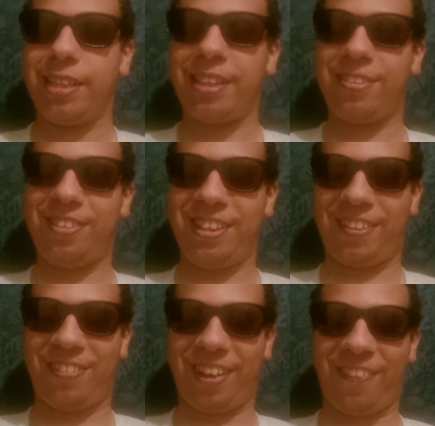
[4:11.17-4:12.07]
شنو نقول
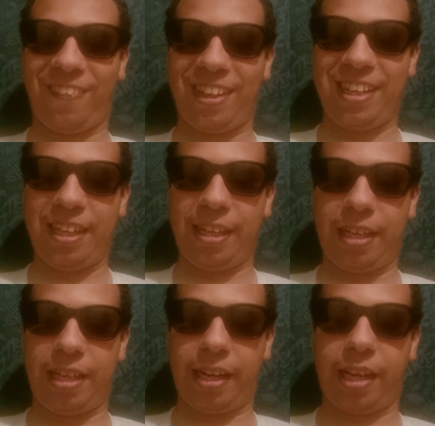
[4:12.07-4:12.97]
لكم اخوان والله
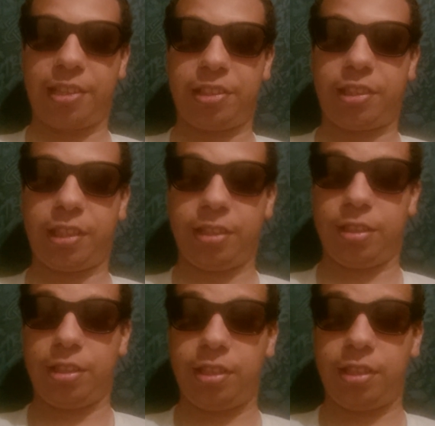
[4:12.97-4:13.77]
الا راه هادشي